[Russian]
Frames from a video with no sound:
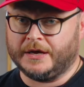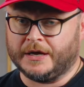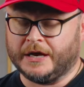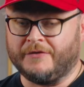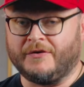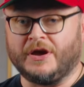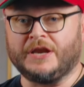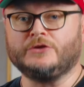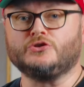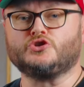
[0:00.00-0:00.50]

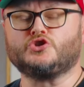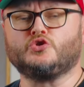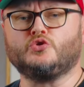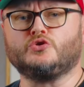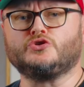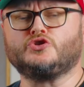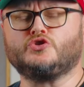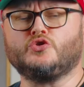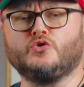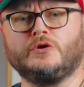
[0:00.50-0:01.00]
говорил,
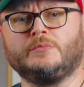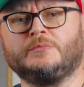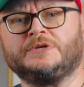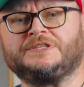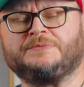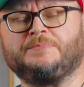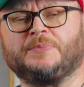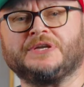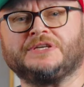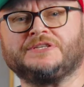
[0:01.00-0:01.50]
что
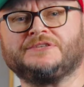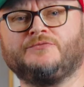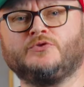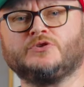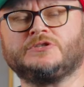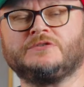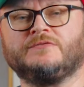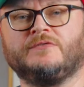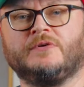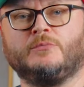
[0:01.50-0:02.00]
стоимость
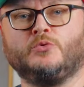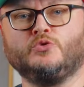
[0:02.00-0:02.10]
производства